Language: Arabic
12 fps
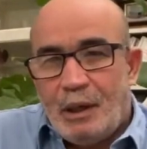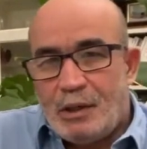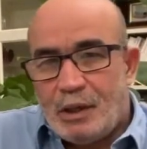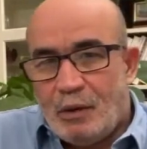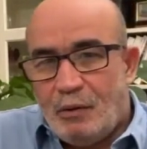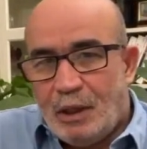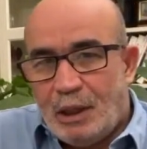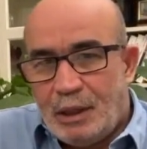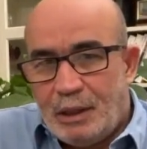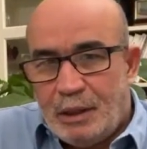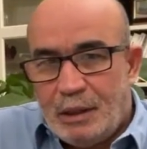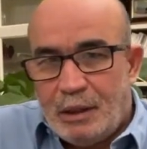خرج
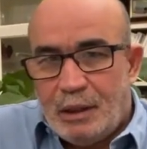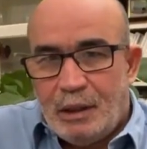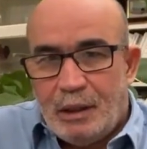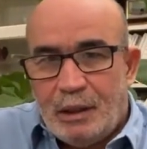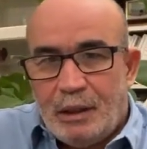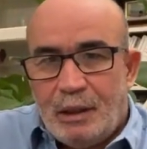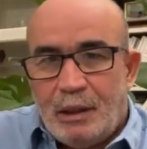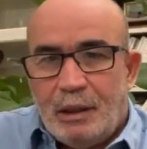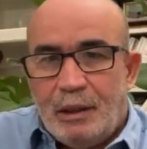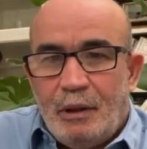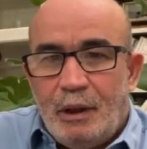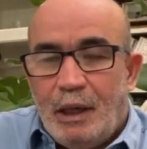اولا
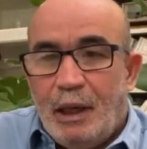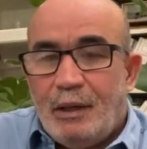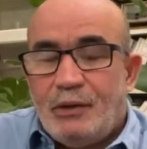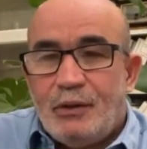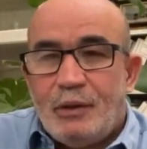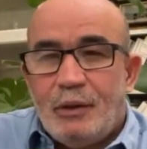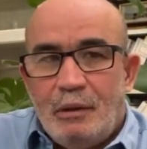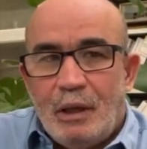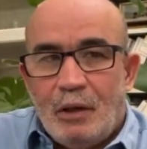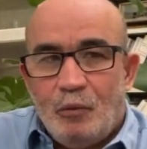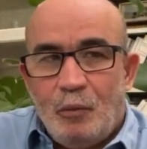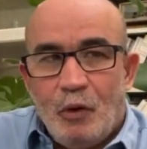آه، نقاس
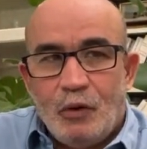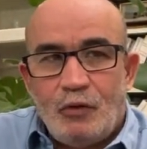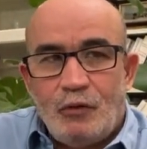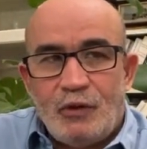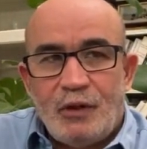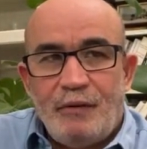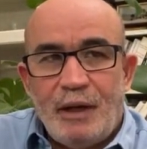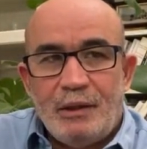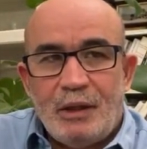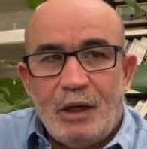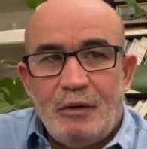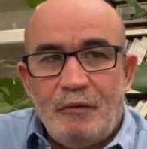داروا بوست في الصفحه
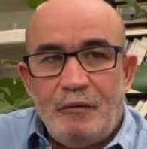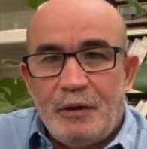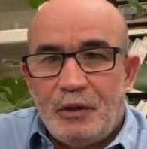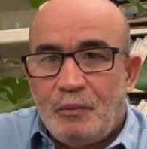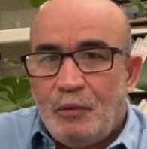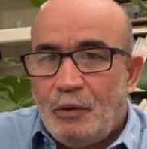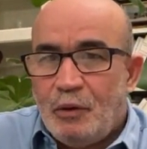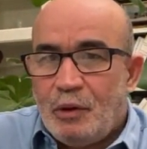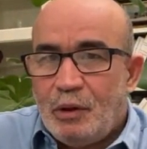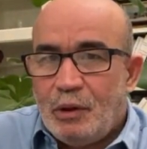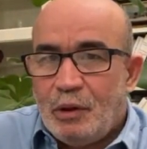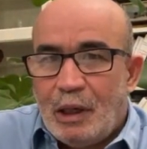نتاعو في
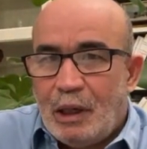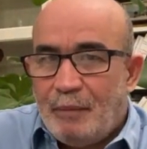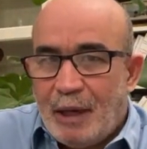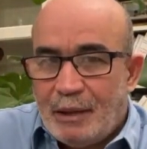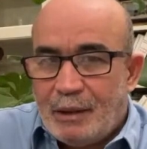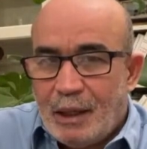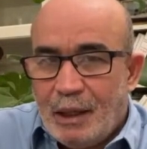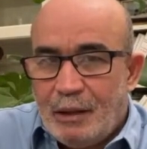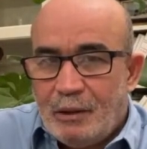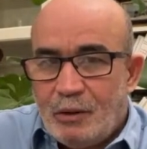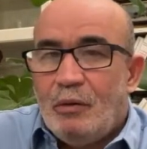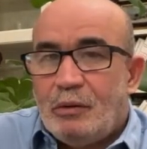فيسبوك على ما
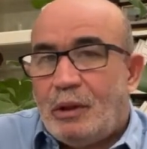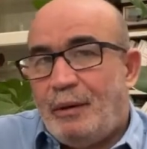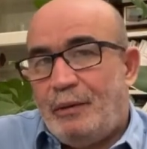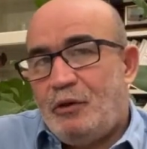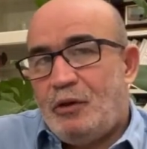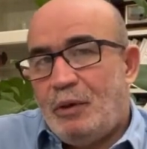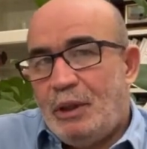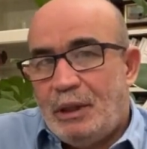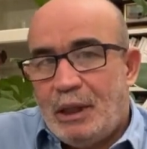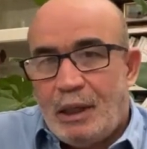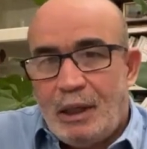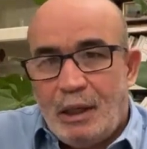اعتقد وطبعا مش هو اللي
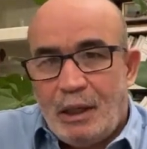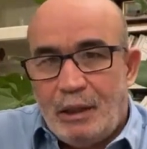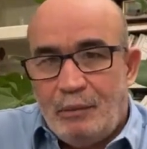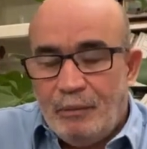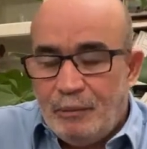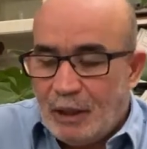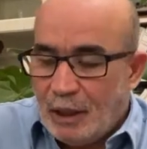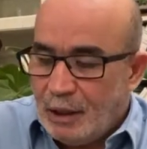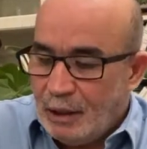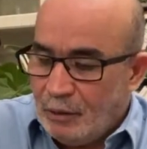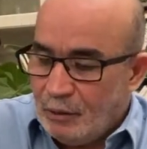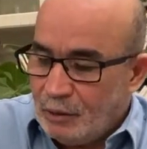دايرها يعني
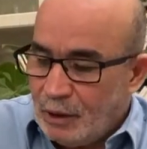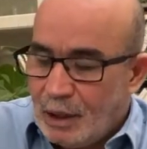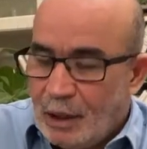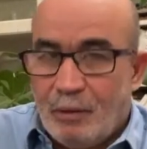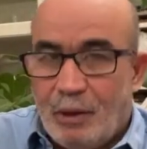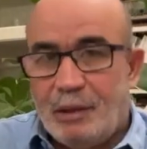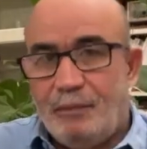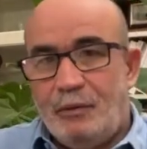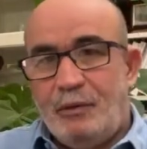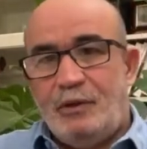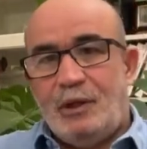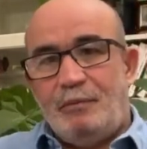بالتاكيد يعود دارها
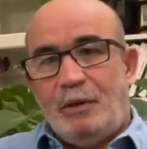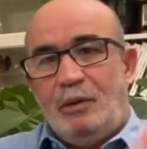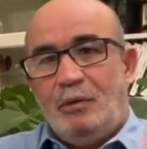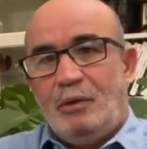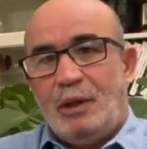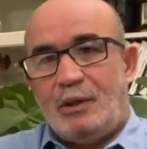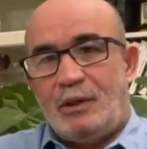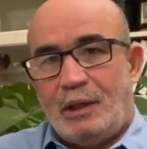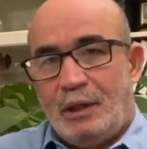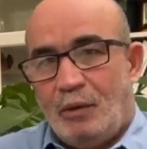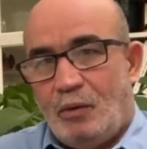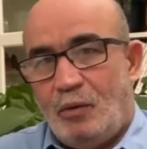واحد زميله ولا
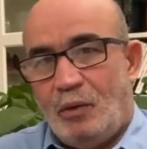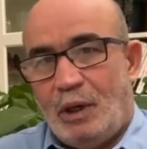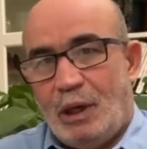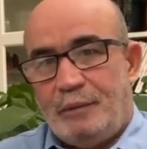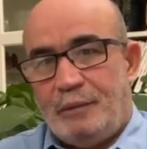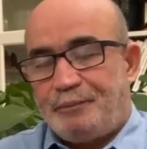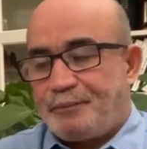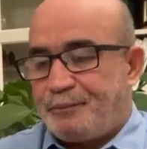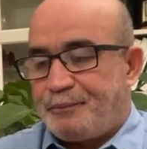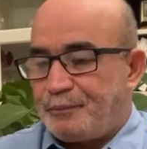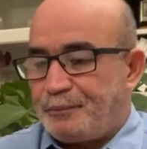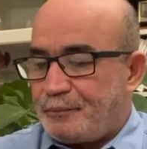صديقه ولا
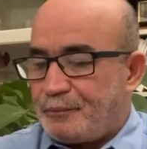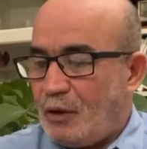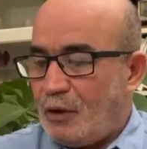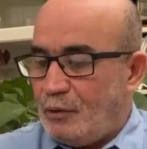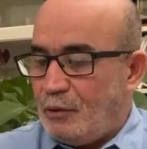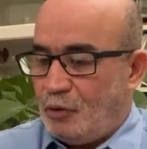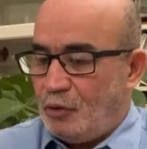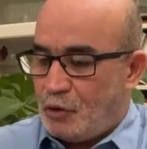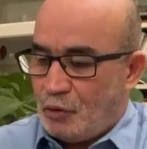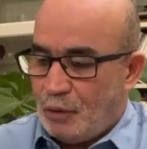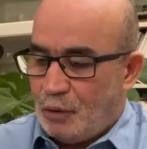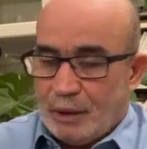
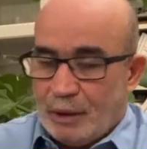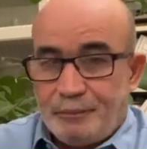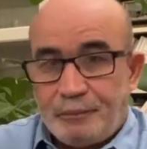زوجته ولا